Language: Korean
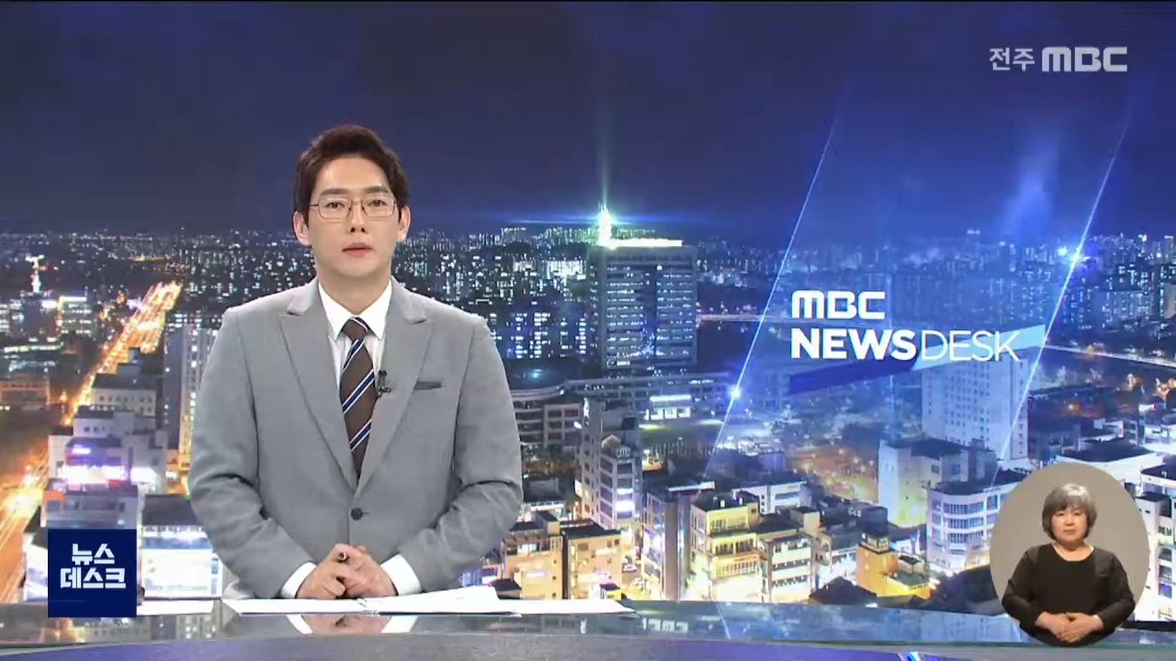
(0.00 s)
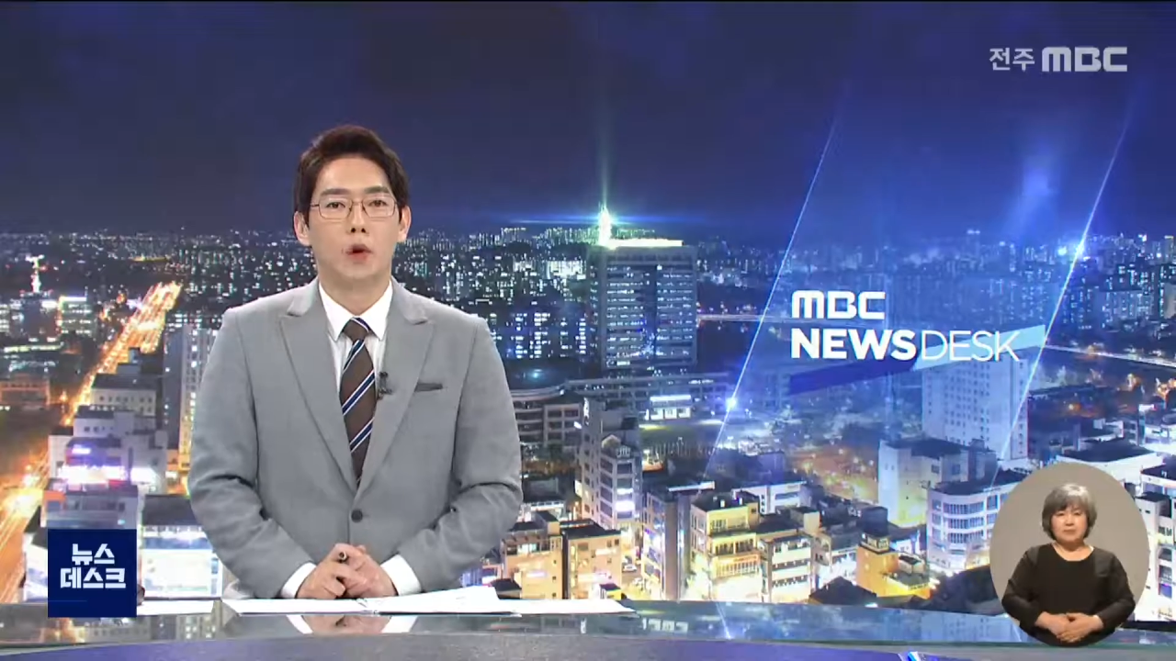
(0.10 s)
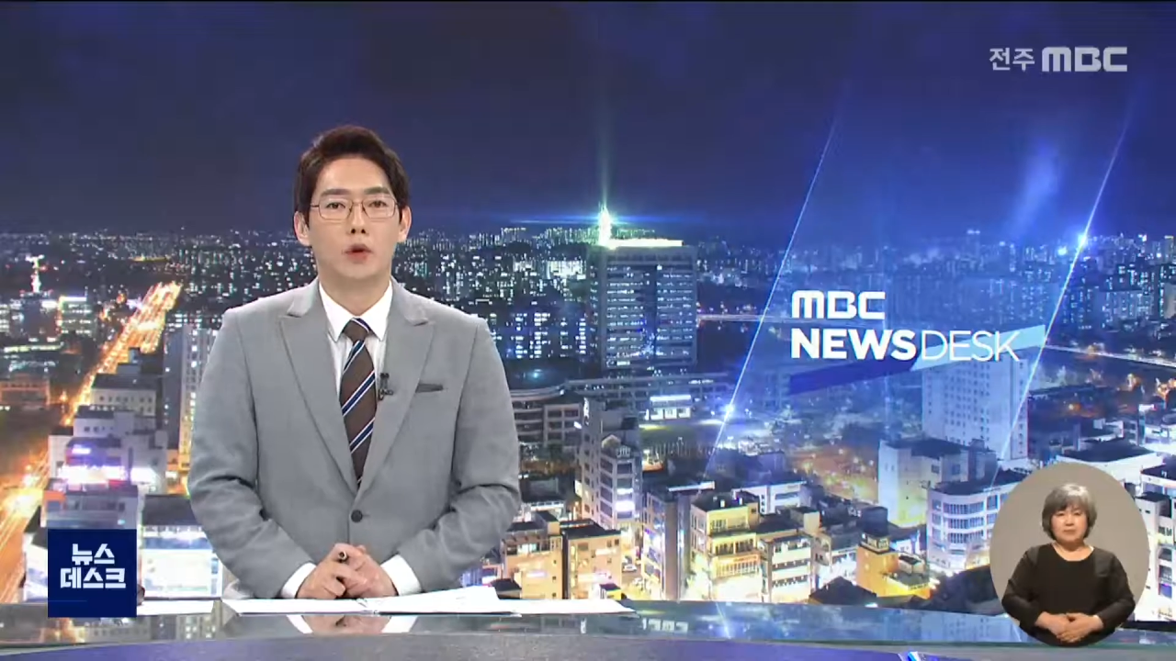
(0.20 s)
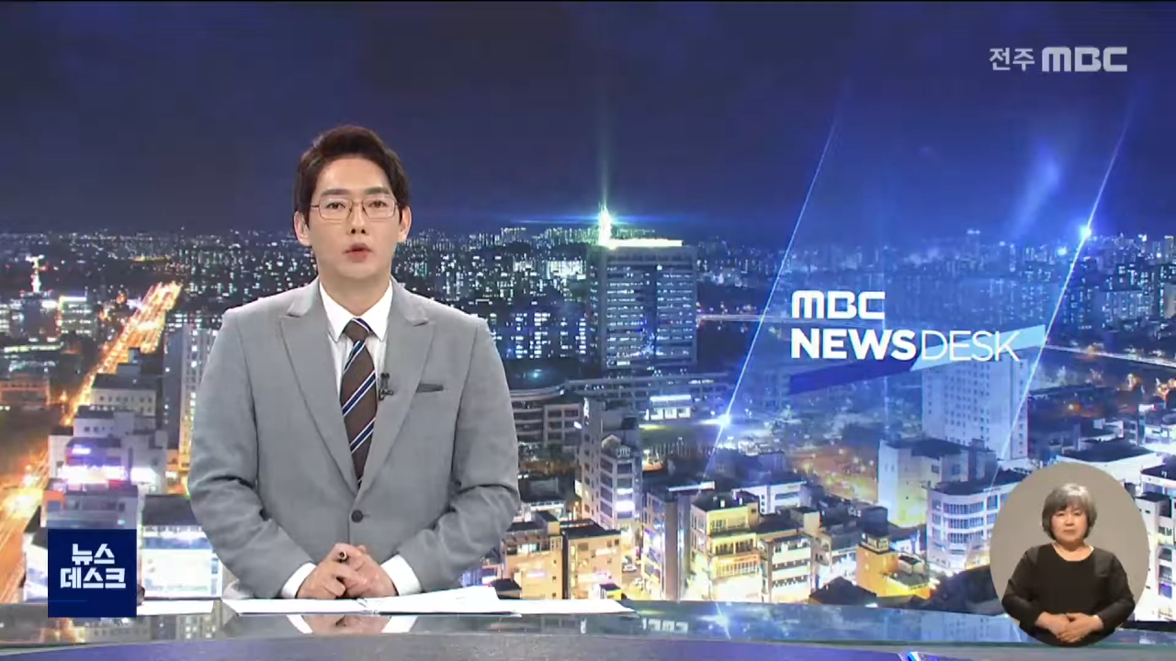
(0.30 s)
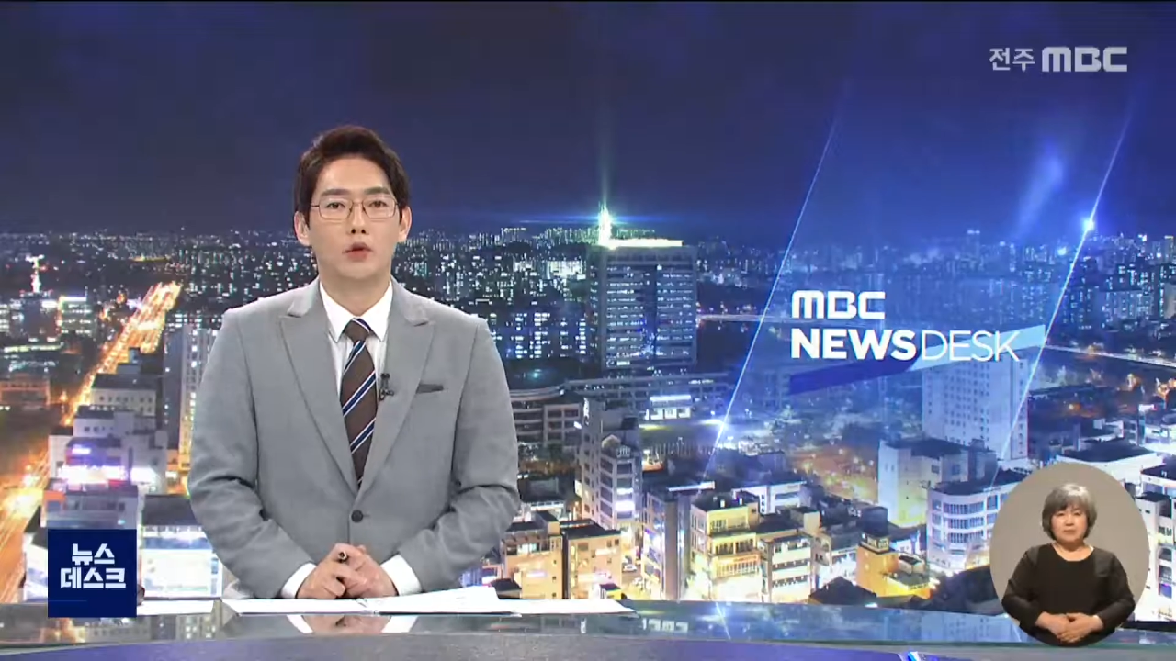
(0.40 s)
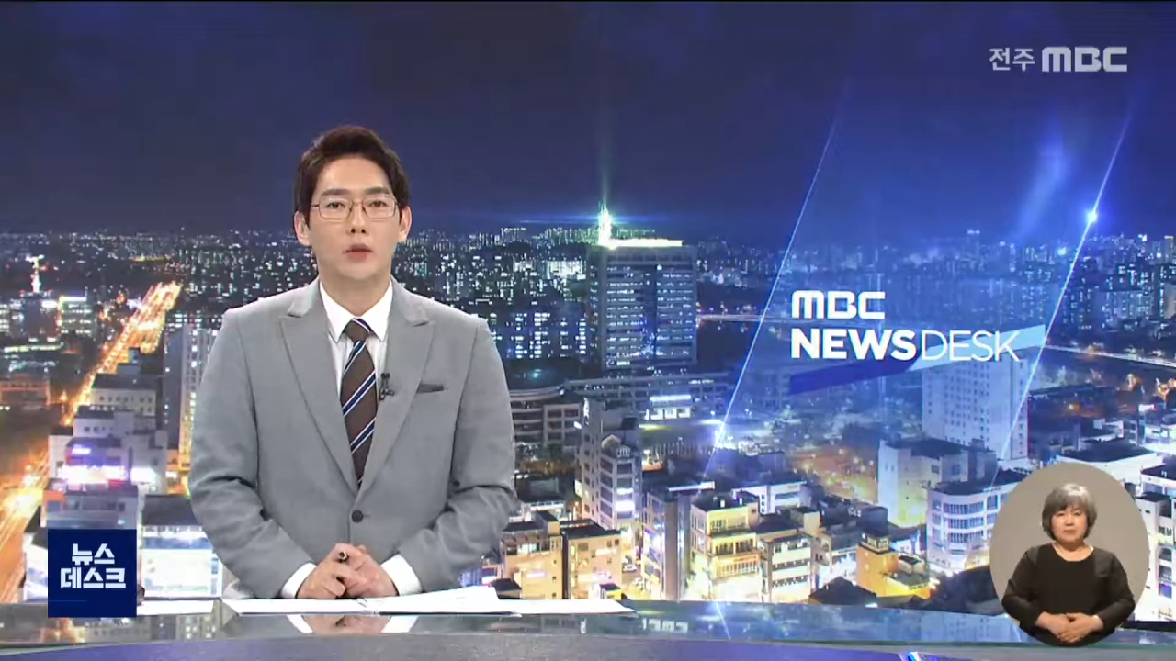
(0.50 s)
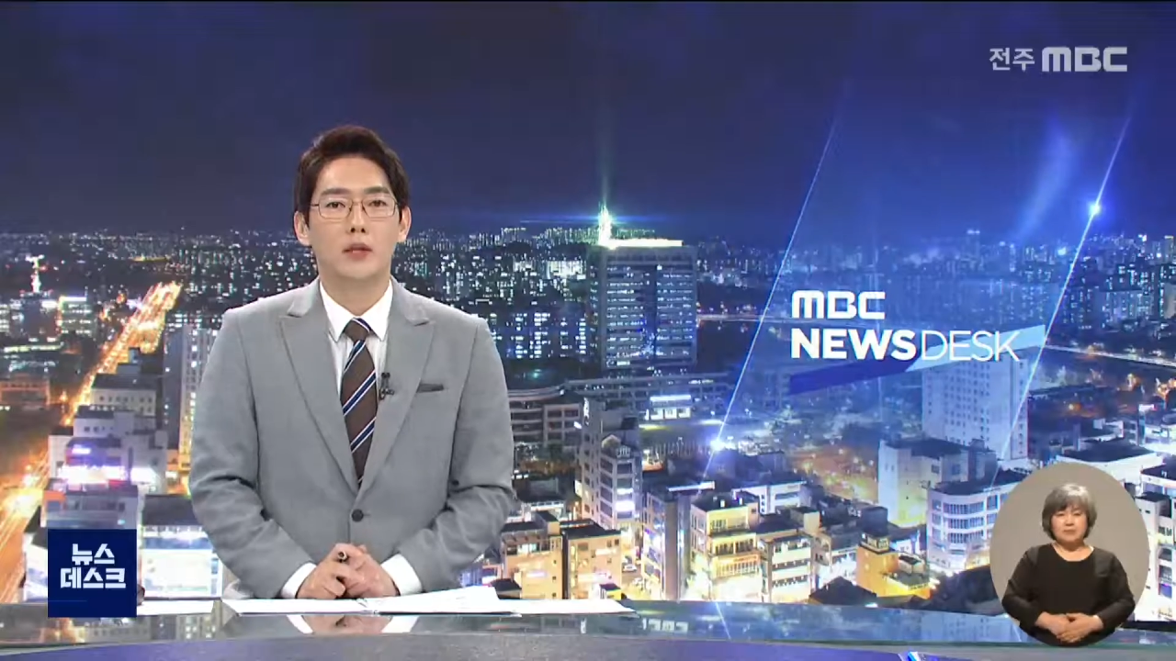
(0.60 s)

정헌율